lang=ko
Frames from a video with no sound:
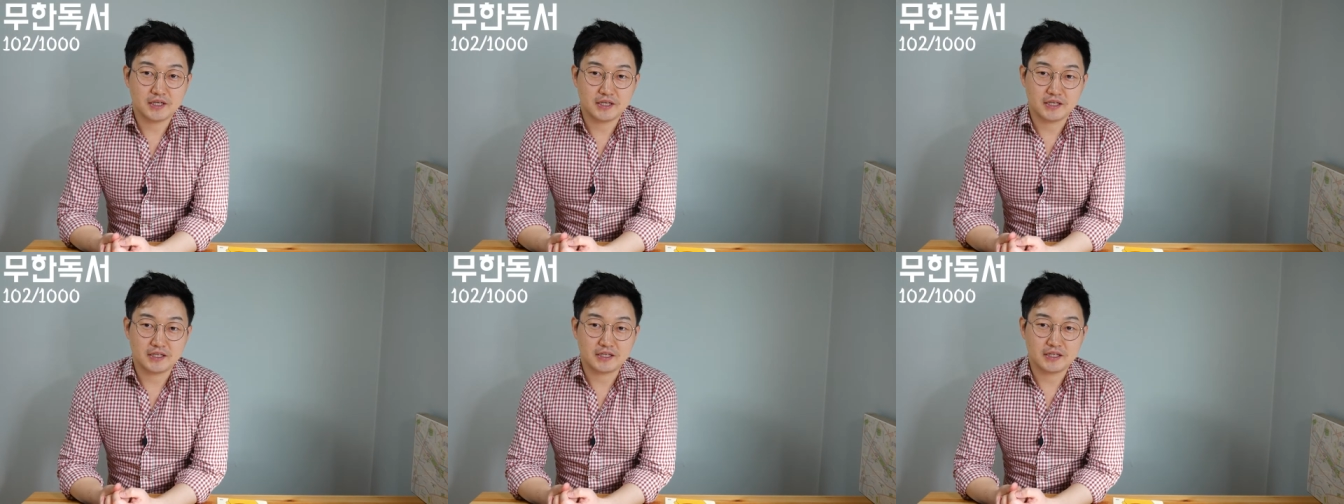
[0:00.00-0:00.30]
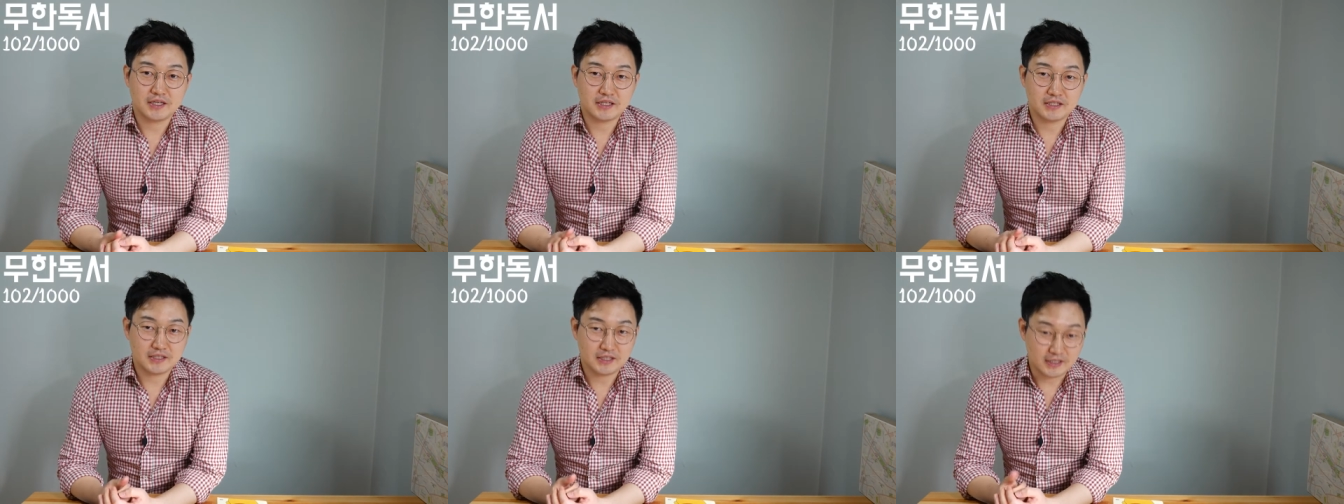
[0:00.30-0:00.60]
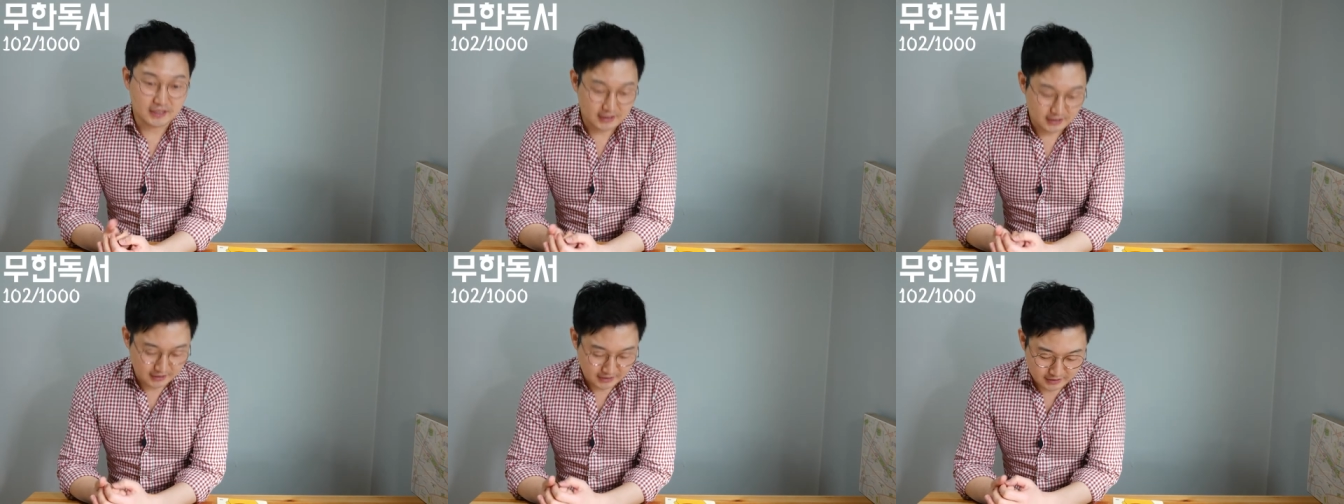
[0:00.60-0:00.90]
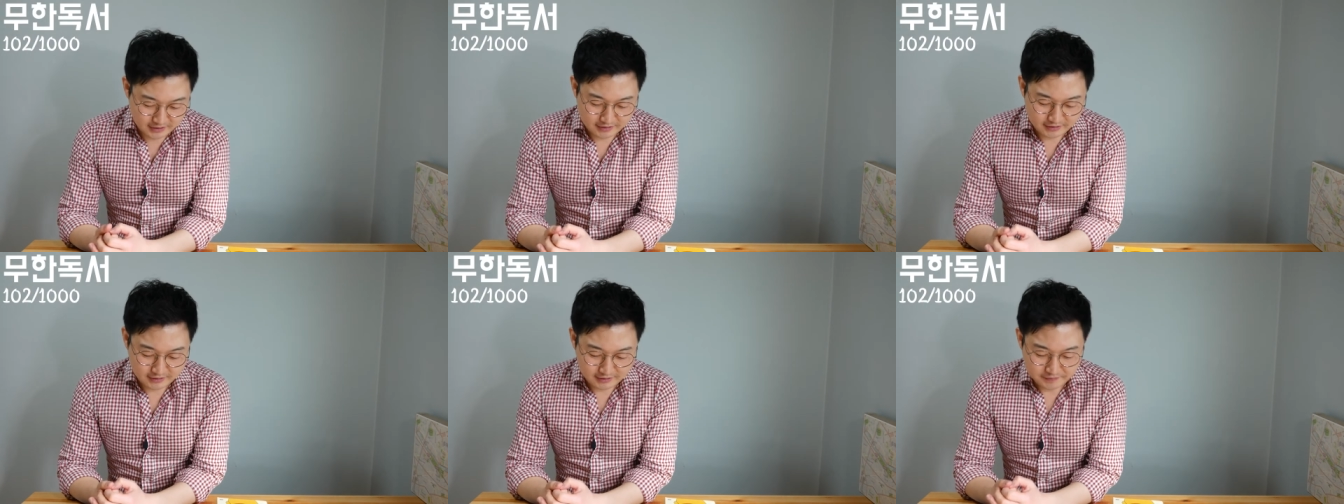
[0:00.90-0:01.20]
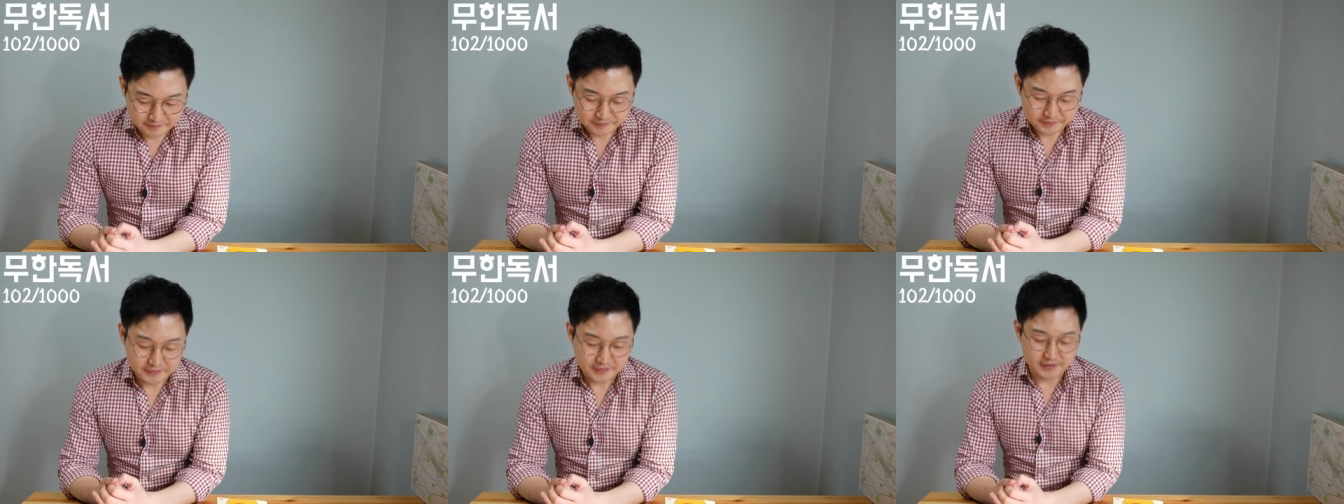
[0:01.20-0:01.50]
얘기를 할 테니까
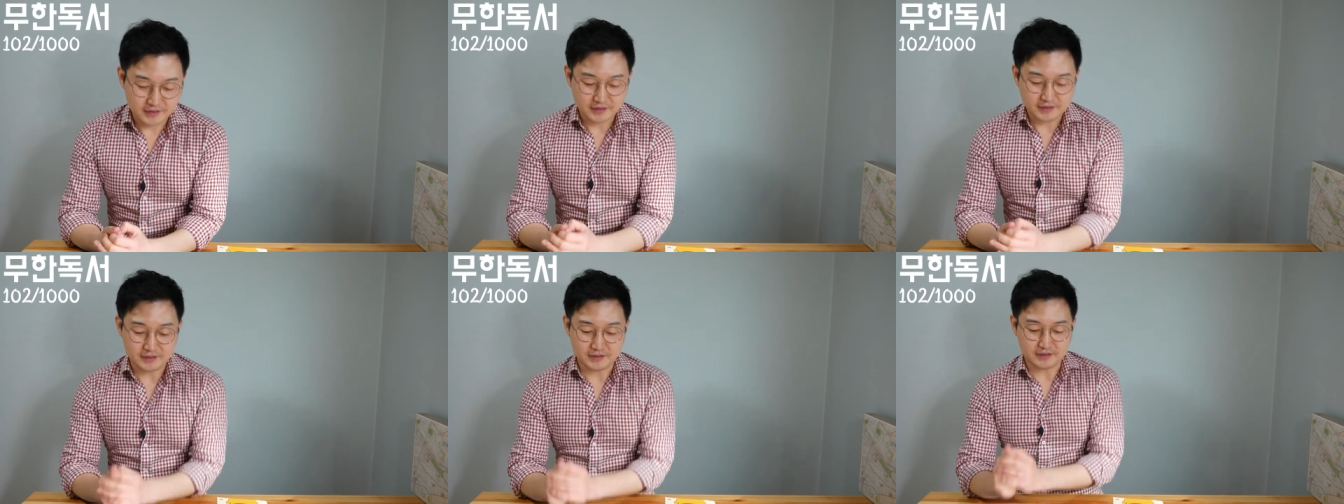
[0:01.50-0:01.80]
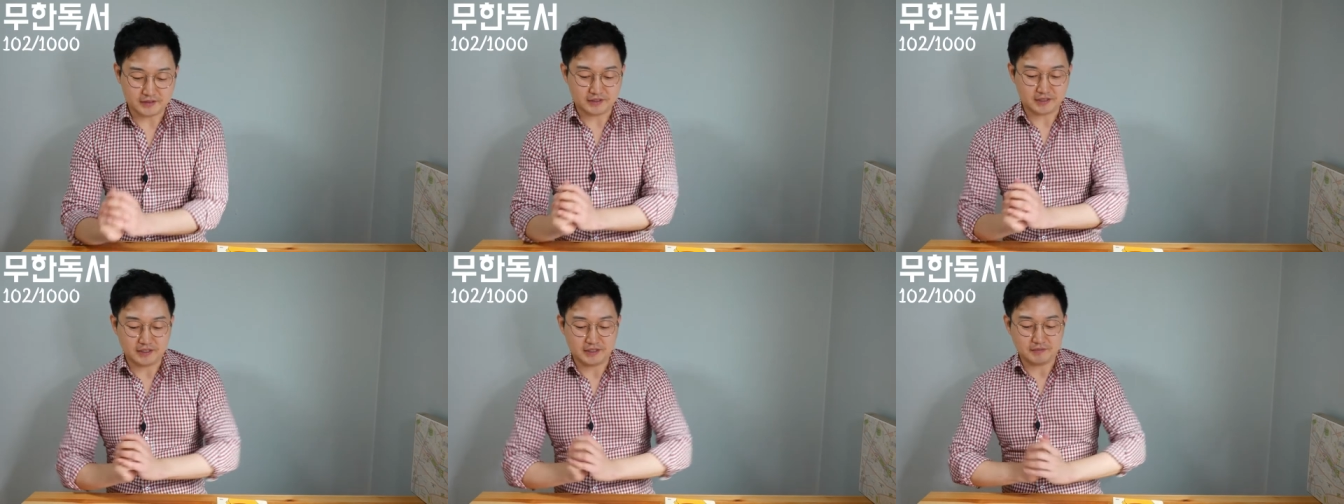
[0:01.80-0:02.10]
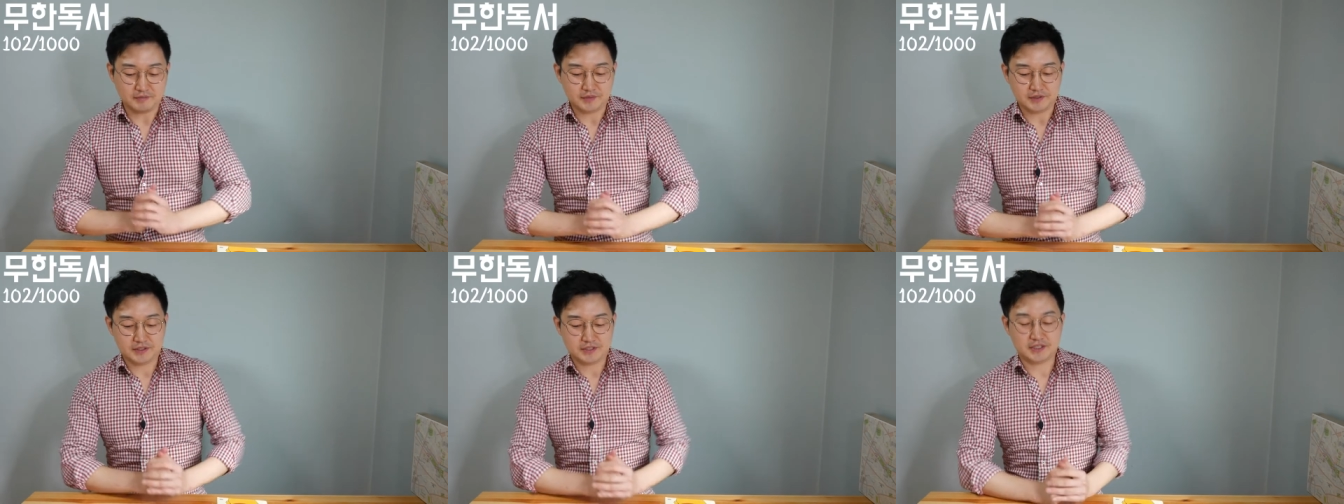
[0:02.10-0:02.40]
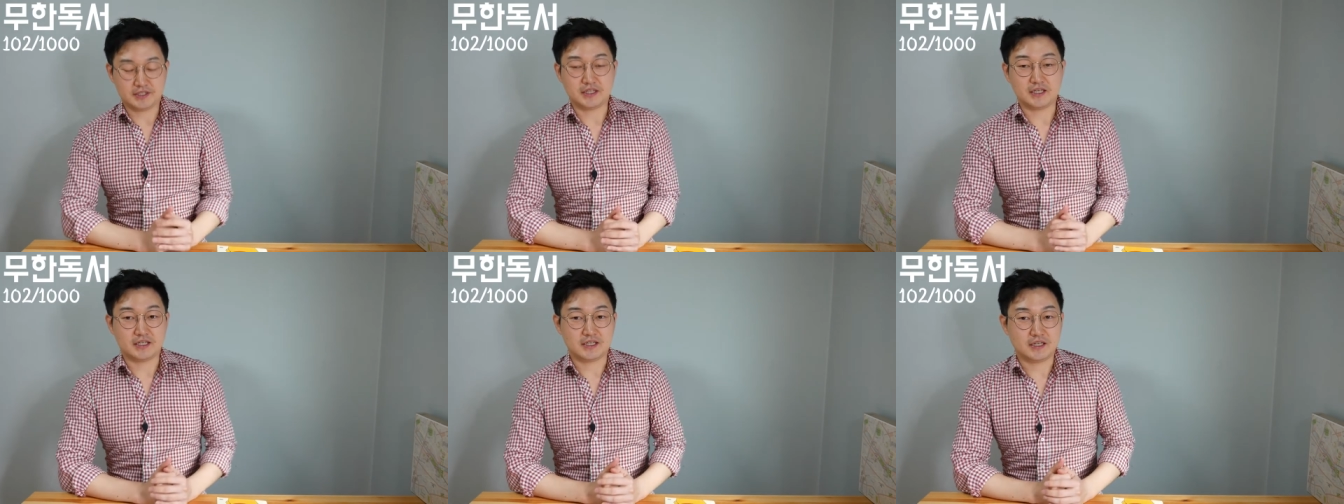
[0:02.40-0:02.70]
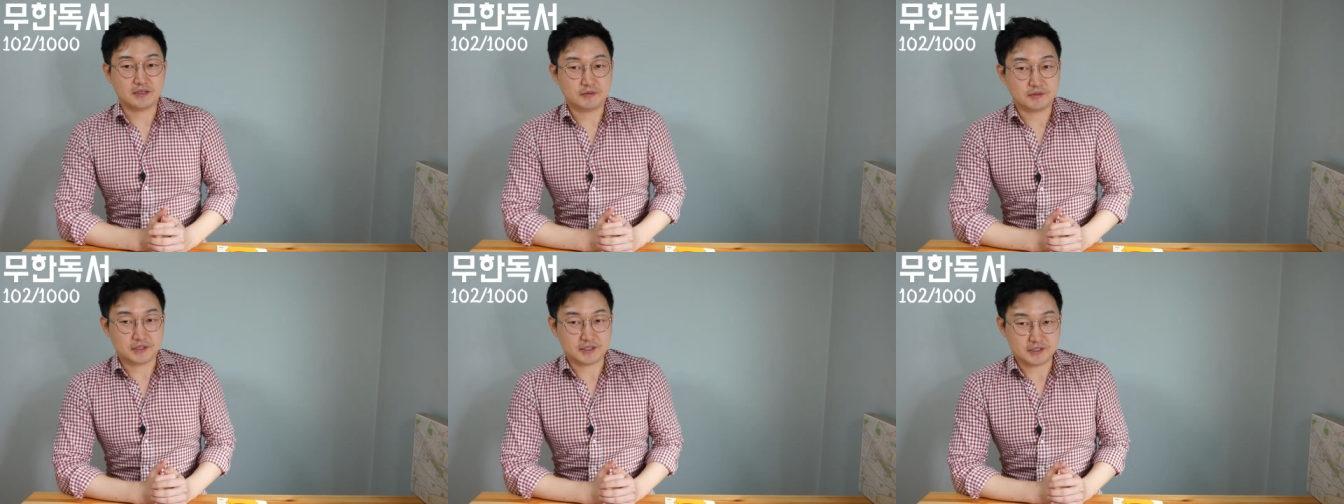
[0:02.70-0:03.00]
그렇게 한번 진행을
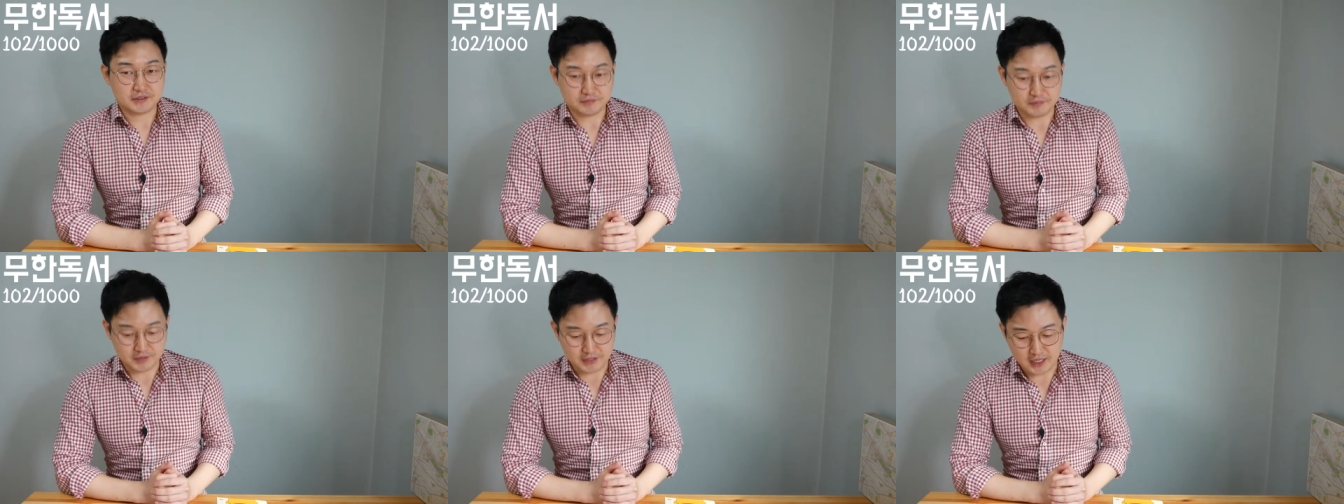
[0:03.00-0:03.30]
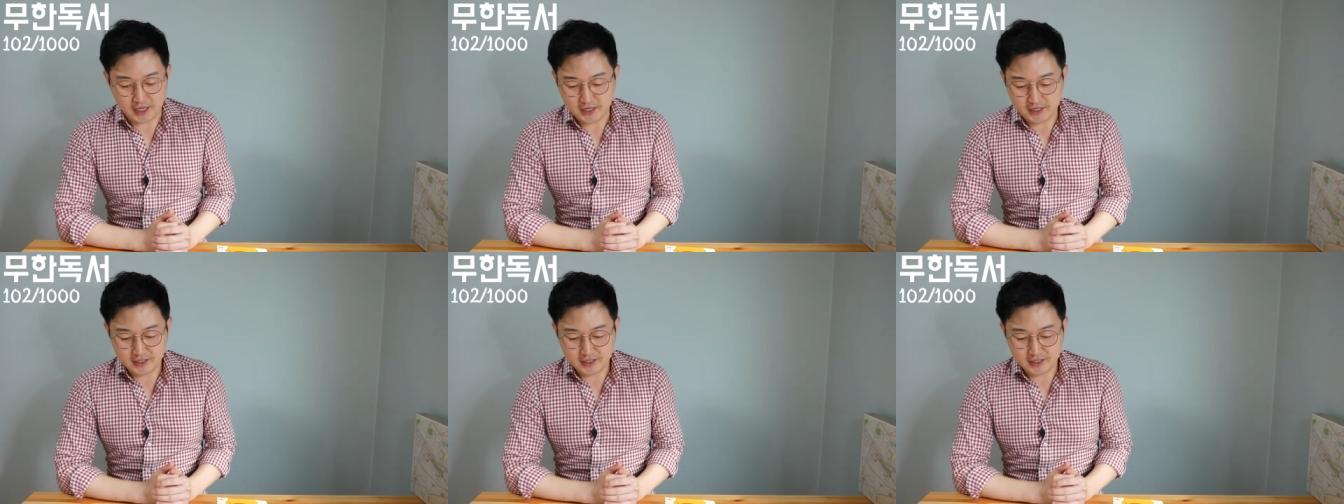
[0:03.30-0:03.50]
해보겠습니다.